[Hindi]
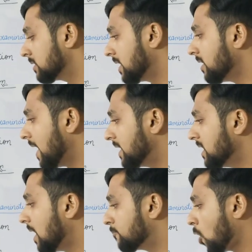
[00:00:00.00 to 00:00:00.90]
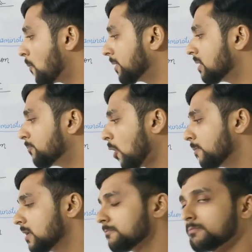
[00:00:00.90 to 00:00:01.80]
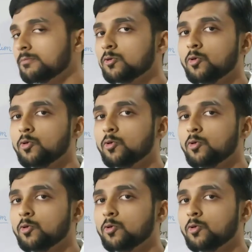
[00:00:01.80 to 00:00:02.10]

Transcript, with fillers: देन एनी अबडोमिनल प्रॉब्लम